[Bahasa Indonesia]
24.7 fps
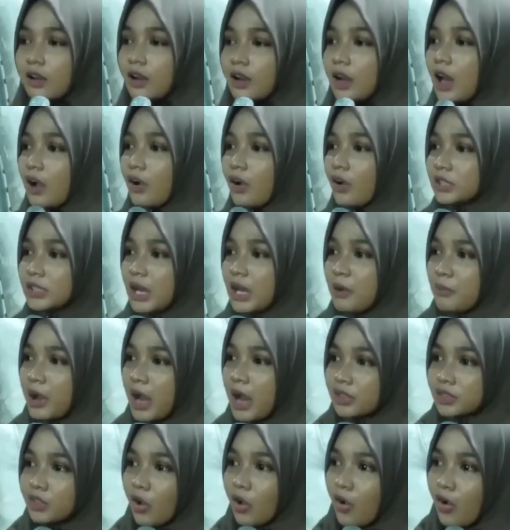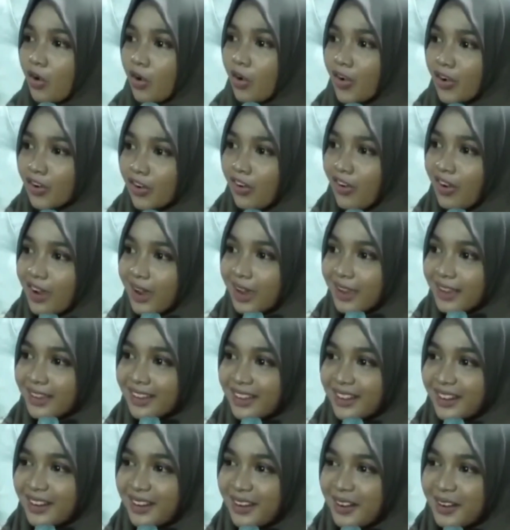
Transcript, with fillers: Lah kok tambah tongkrong ya?